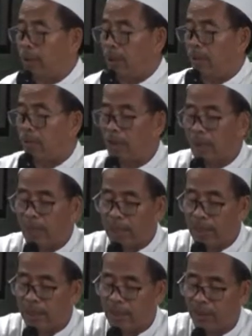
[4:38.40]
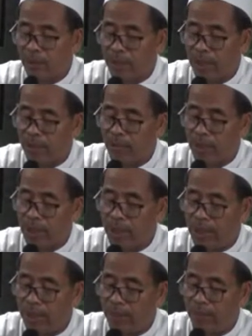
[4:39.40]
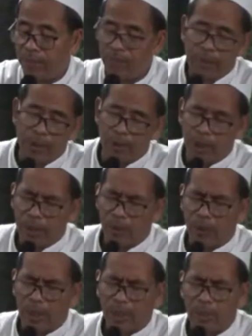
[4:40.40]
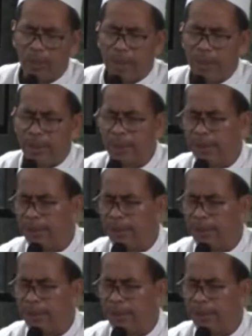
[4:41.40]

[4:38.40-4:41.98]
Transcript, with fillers: Wonten hadis sukeh Muslim dipunaturaken malih.